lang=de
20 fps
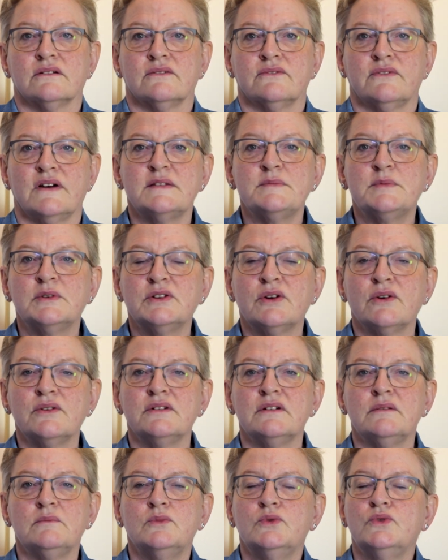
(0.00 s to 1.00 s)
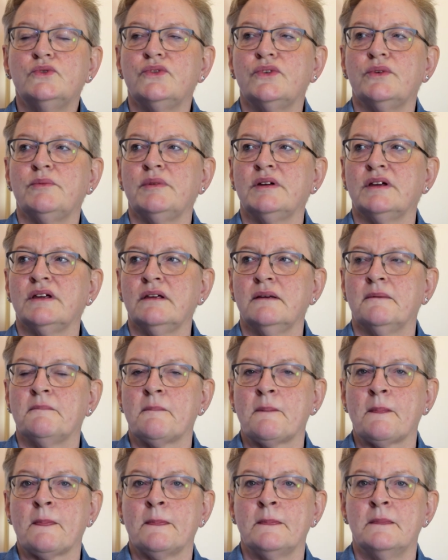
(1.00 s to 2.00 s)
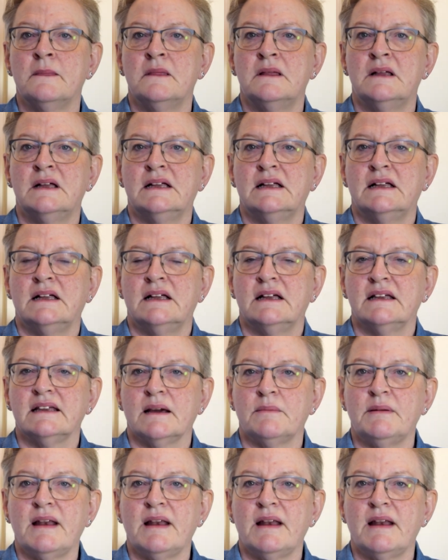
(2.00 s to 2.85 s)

Was bedeutet Mut für mich? Ich